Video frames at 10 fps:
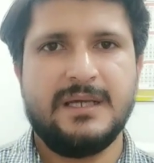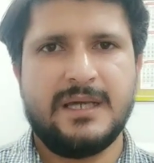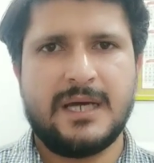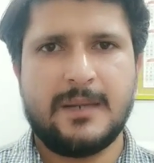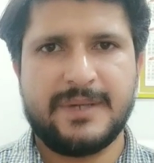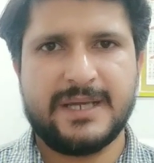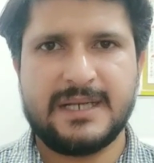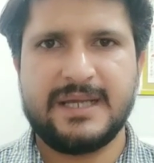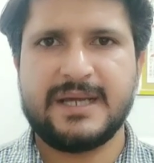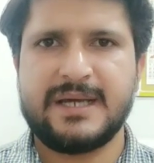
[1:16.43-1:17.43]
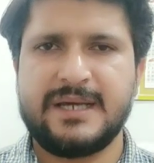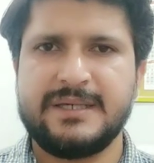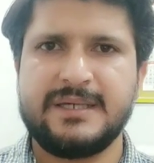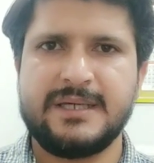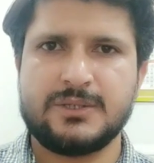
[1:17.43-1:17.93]
आप एक लेके आइए
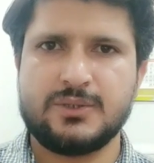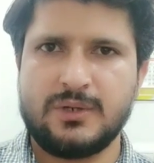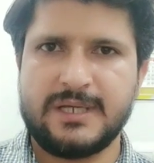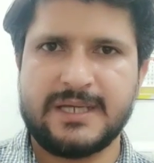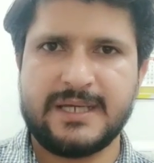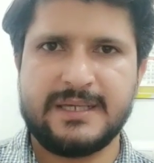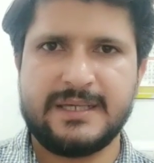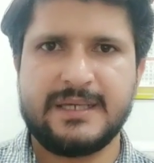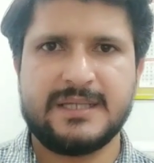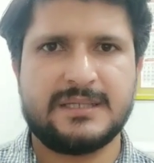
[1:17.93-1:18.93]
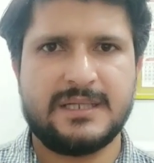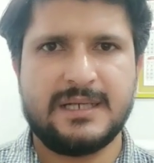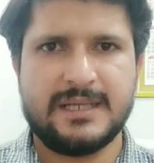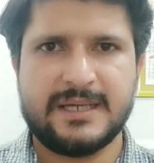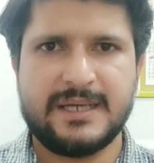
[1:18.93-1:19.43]
या दो लेके आइए या तीन
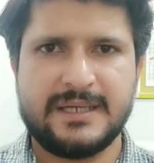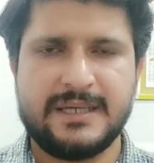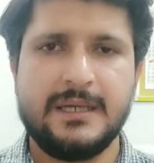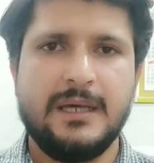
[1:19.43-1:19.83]
लेके आइए